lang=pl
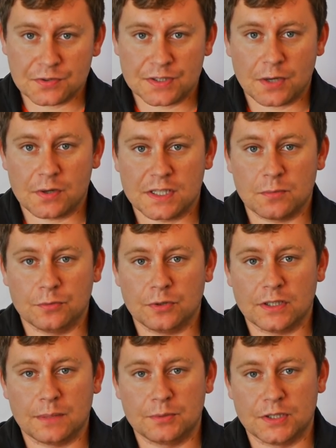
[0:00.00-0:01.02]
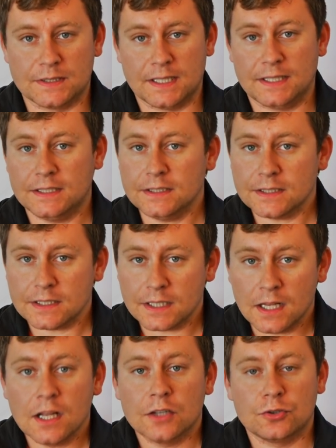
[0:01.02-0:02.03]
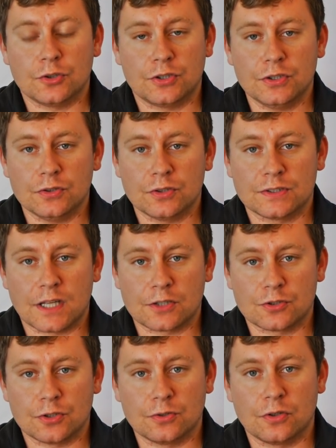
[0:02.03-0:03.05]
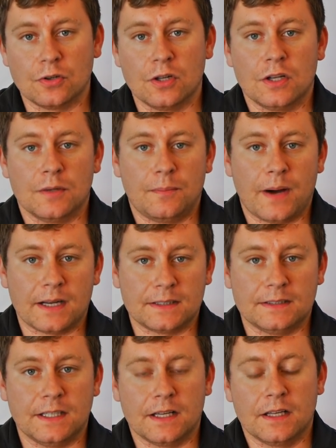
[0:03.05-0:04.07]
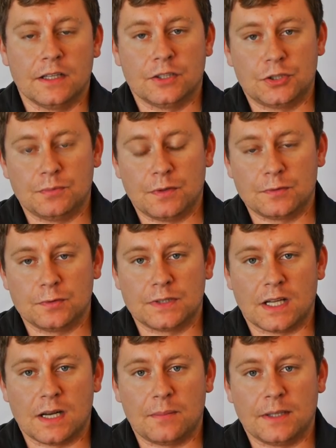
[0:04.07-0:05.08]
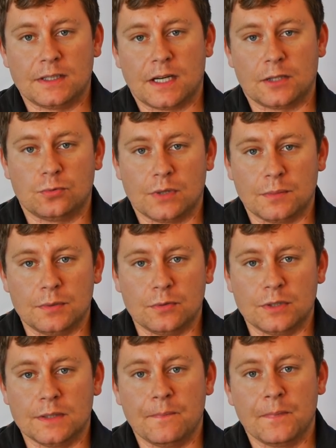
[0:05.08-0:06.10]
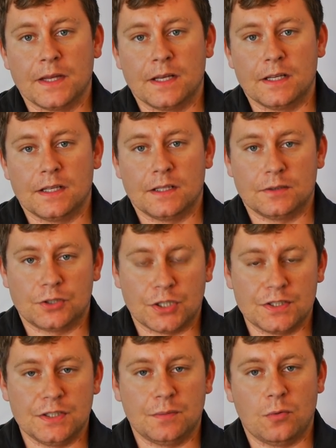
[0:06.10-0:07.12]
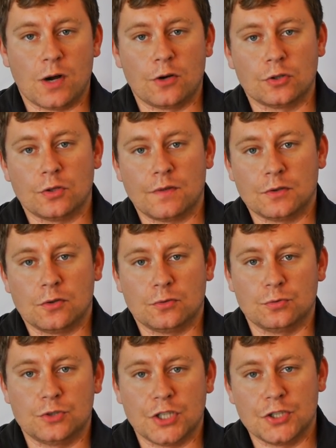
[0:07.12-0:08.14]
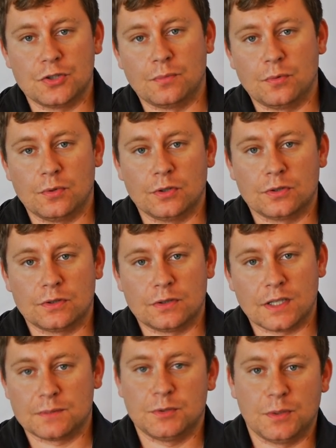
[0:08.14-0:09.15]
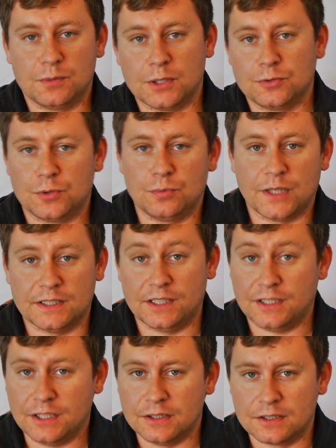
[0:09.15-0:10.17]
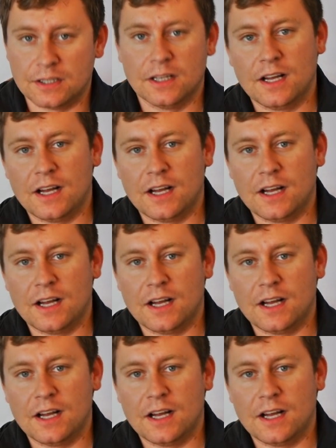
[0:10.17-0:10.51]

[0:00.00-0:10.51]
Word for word: została zamówiona przez Chiny. Do Chin dostarczono partie szybowców Salamandra, które były, e, część z nich była gotowa do lotu, część to były, teraz by się powiedział, że to był taki kit,